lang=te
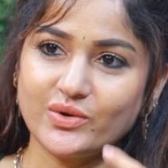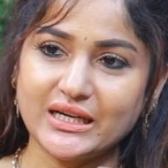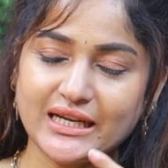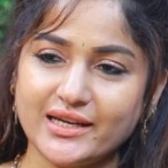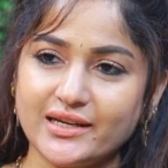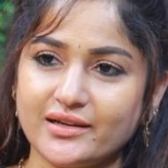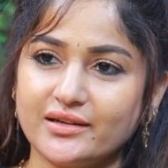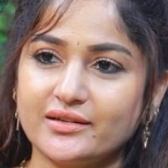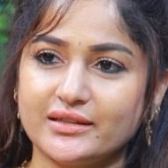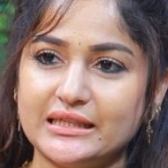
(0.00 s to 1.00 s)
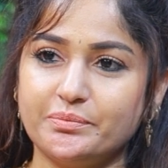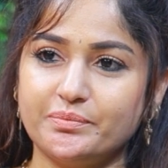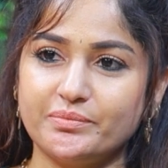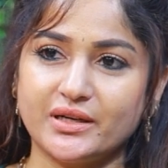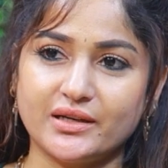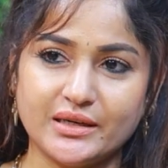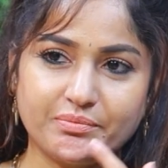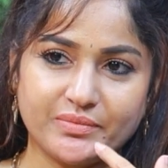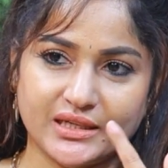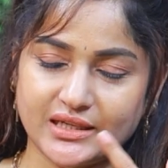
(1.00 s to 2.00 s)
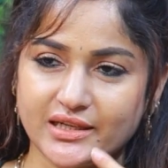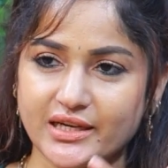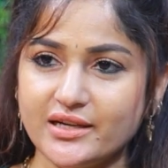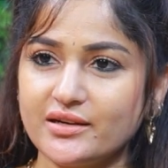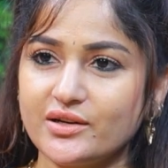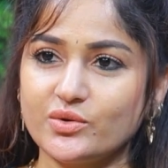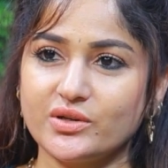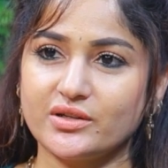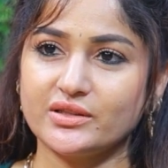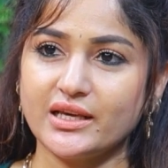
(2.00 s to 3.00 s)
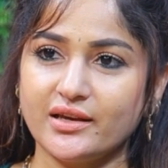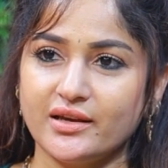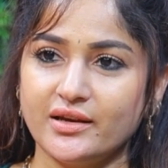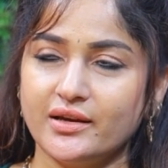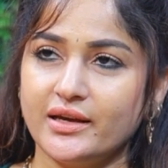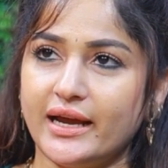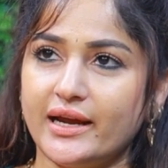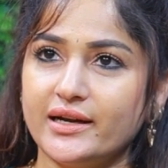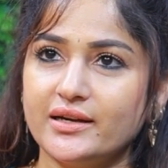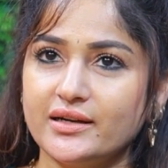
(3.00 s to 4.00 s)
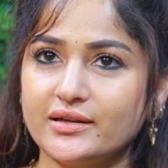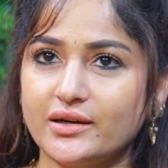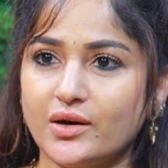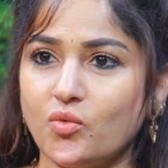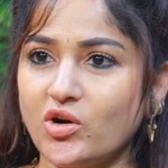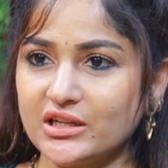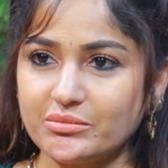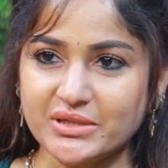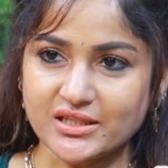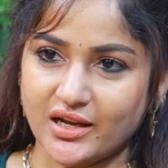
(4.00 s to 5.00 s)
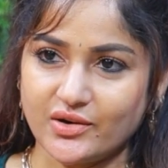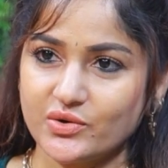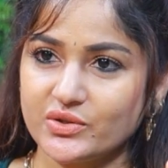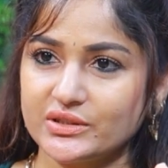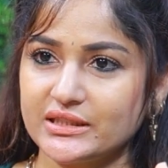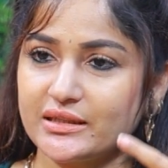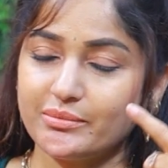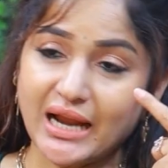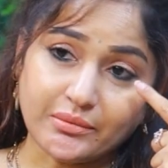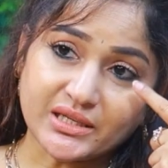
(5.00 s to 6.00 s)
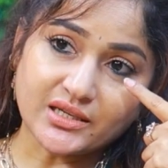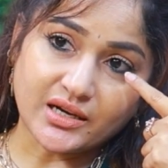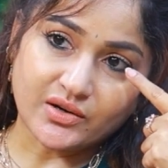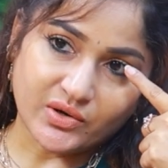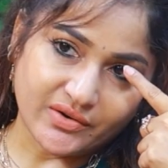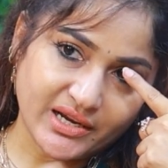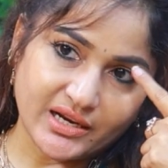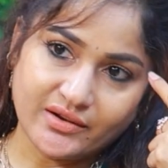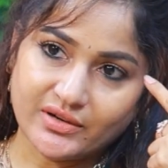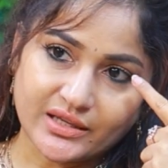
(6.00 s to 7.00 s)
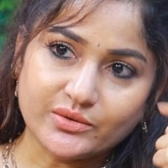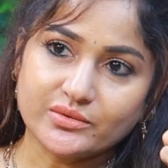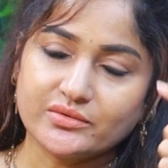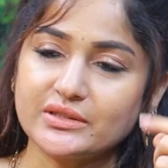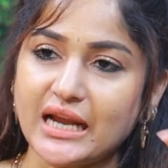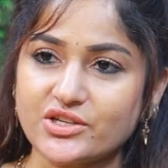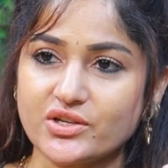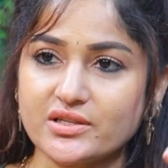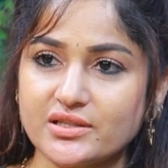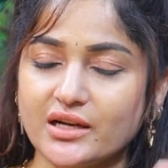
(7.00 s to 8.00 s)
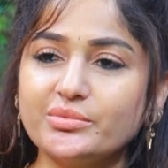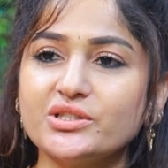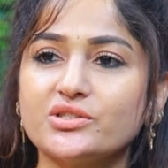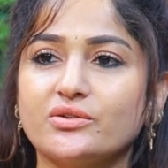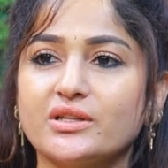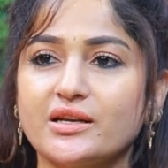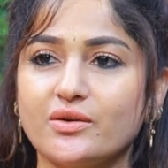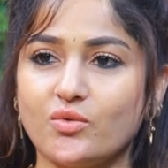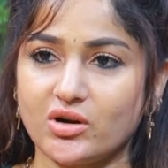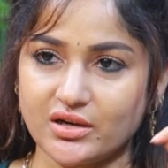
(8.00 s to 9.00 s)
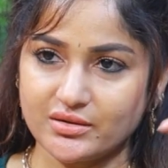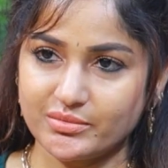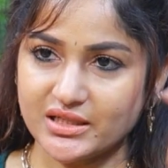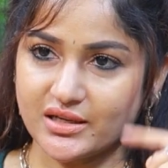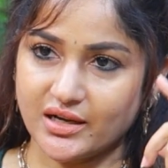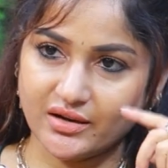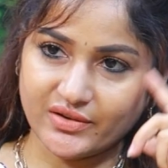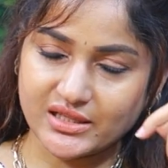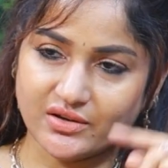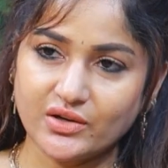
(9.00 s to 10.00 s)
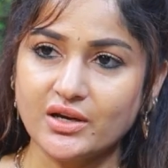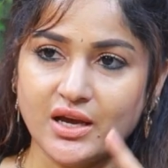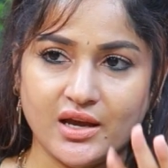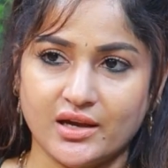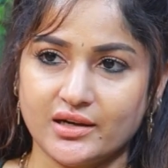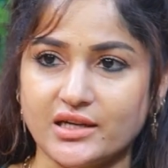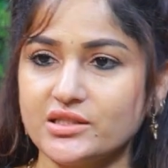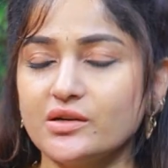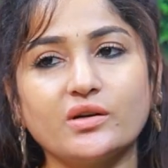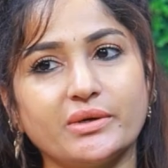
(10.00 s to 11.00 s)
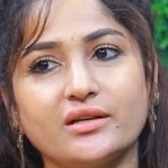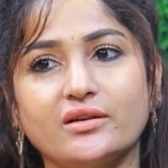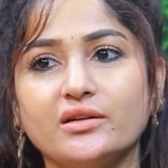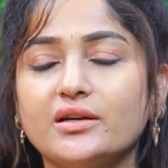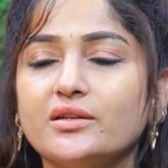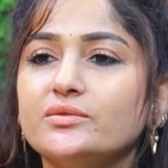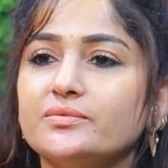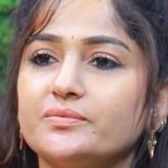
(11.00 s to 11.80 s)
ఓన్లీ లిప్ లిప్ టింట్ ఉంటుంది అండ్ వాటర్ మస్కారా ఉంటుంది కదా బ్లాక్ మస్కారా కూడా వేయనివ్వలేదు ల్యాషెస్ hmm. కనిపించకూడదని వాటర్ మస్కారా వేసేవాళ్ళు కాజల్ కూడా పెట్టేవాళ్ళు కాదు